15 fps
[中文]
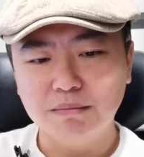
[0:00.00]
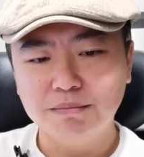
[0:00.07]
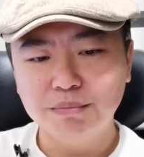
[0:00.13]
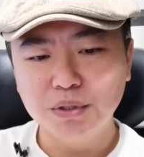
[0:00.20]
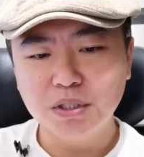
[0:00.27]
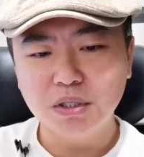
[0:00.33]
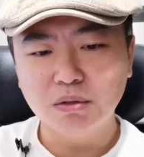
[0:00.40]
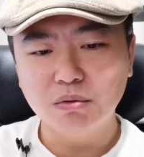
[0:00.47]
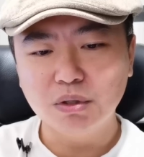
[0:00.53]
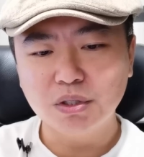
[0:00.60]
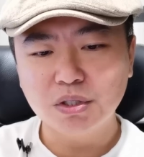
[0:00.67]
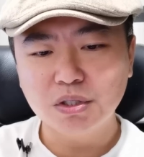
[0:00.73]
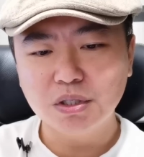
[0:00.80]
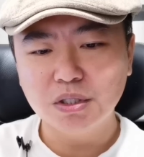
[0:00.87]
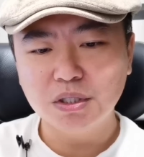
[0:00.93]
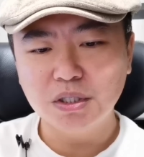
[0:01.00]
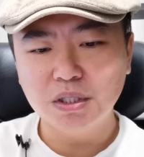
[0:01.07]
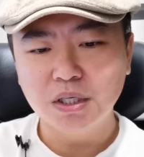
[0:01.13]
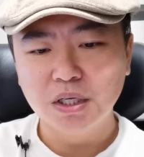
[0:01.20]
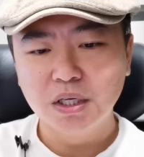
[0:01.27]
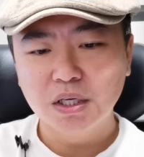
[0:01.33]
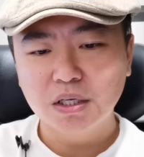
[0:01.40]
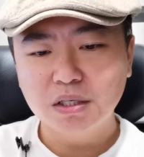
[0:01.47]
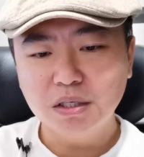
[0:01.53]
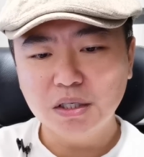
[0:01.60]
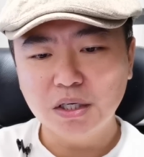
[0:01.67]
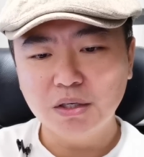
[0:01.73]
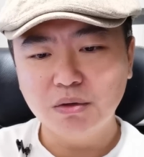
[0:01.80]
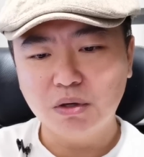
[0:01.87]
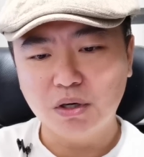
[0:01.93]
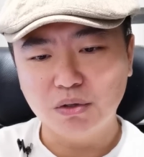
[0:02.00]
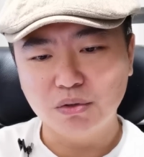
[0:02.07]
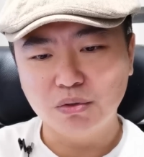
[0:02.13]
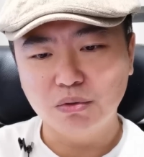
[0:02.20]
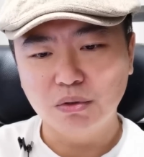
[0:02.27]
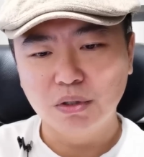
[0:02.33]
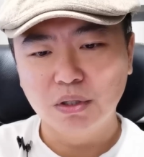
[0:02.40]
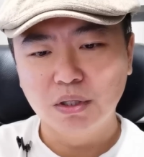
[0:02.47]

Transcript: 不仅对涉及个人有好处，